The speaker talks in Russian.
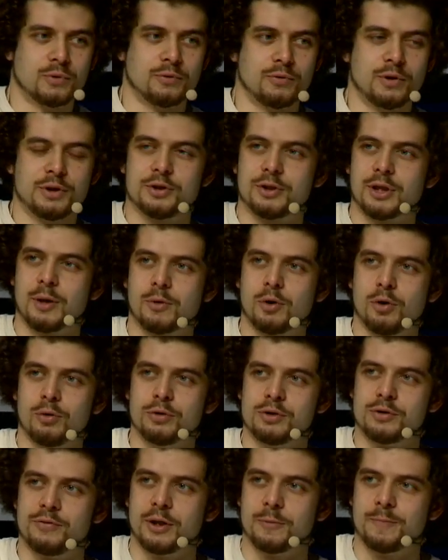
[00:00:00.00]
видите, там
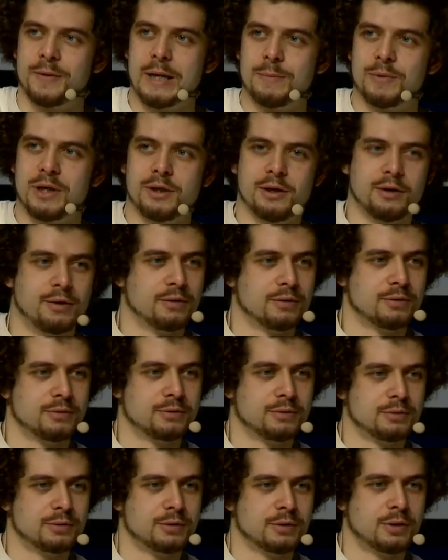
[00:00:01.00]
клевый свет, прямо на них.
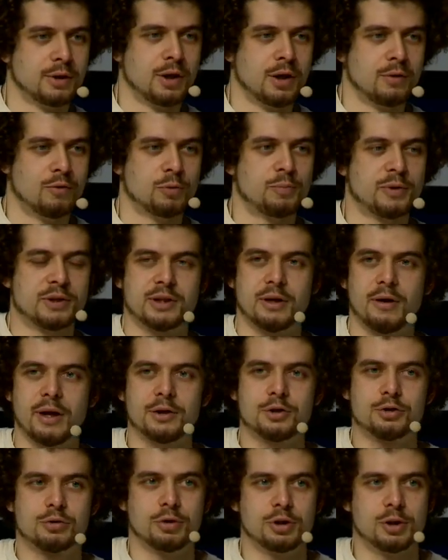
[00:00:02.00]
Вот
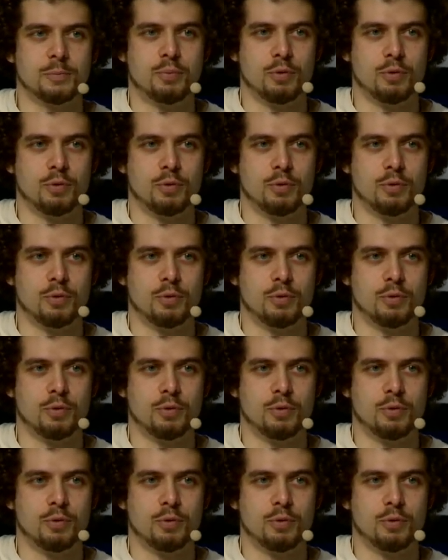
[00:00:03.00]
представляете, что это